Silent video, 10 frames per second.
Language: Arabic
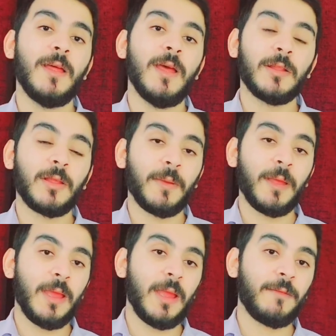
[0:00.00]
طب ايه
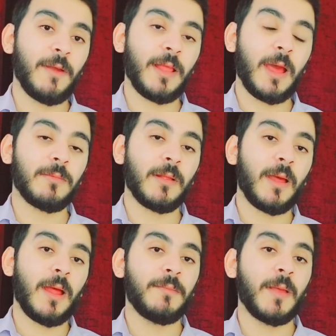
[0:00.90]
هي الفايده يا عبد الله
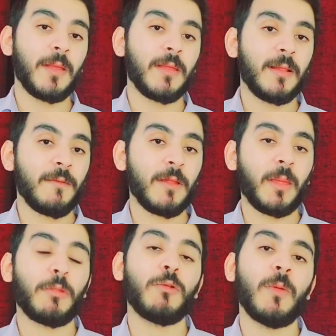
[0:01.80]
هبدا باذن الله في
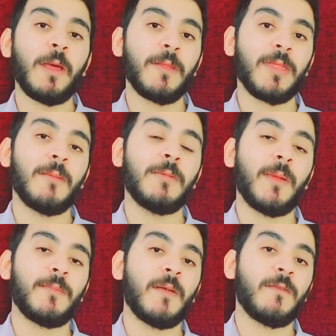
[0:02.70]
ذكر السوره بس قبل
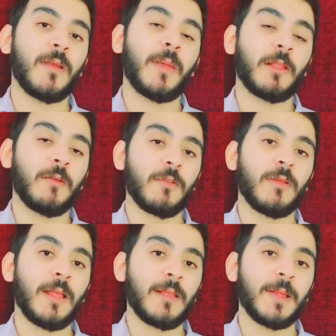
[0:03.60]
ما ابدا في ذكر
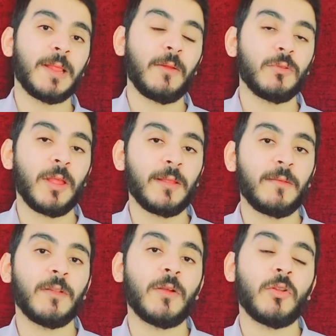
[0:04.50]
التفاصيل اتمنى لو انت جديد
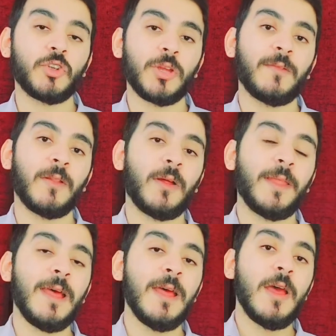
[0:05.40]
في القناه تشترك في
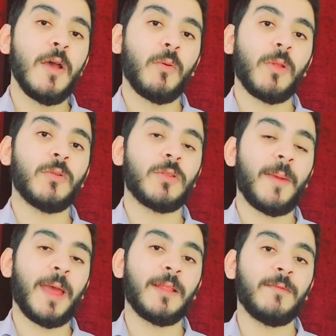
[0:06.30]
القناه ولو انت
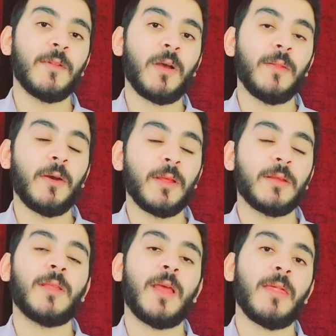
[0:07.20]
معايا قديم في القناه
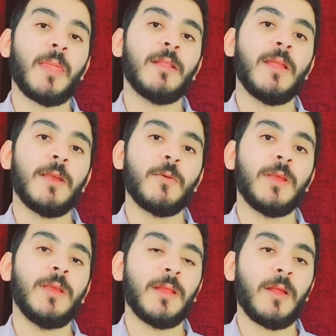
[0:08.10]
اضغط على زر اللايك
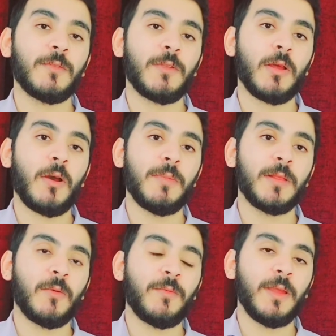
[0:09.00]
وادعي لي تعرف القاب
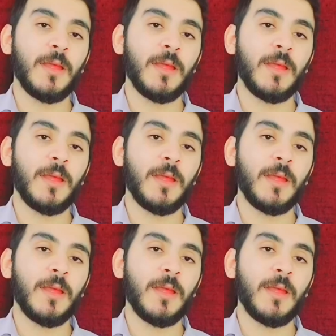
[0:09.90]
بالتوفيق